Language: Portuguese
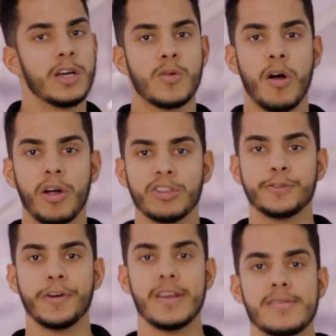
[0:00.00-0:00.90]
E qual que é o
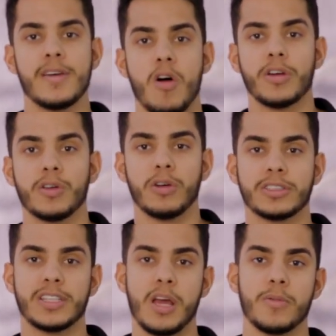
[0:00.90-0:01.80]
diferencial que nós
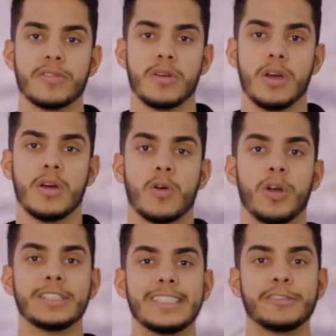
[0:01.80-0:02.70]
temos
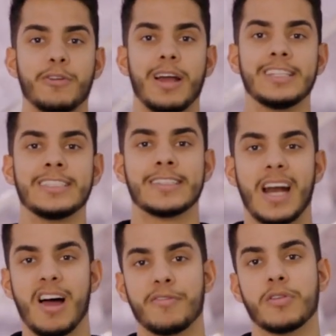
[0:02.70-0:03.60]
quando a gente fala de
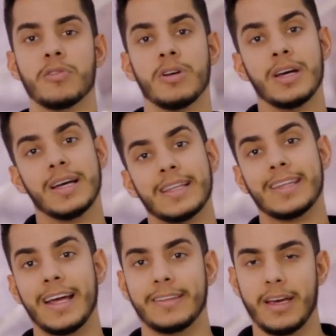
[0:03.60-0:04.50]
tráfego
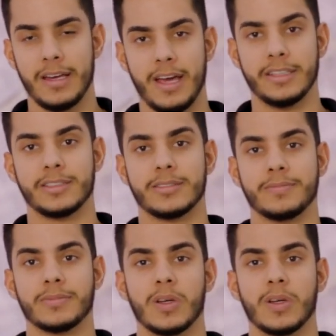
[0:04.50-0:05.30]
na internet?